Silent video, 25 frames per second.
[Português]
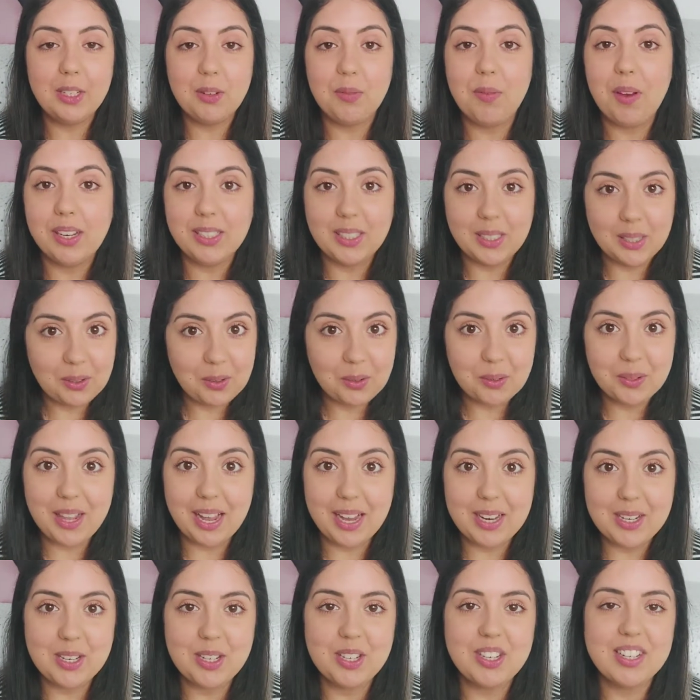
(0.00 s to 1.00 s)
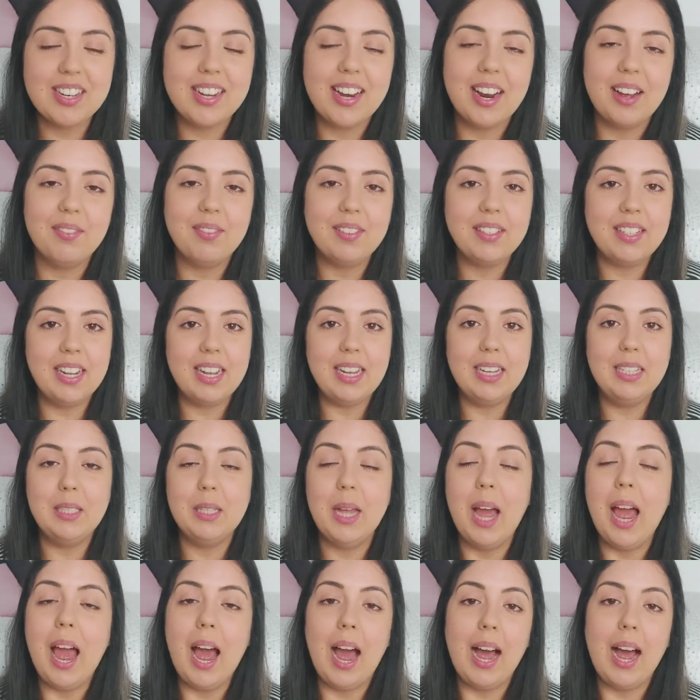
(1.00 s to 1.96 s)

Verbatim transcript: de fazer o teste de gravidez,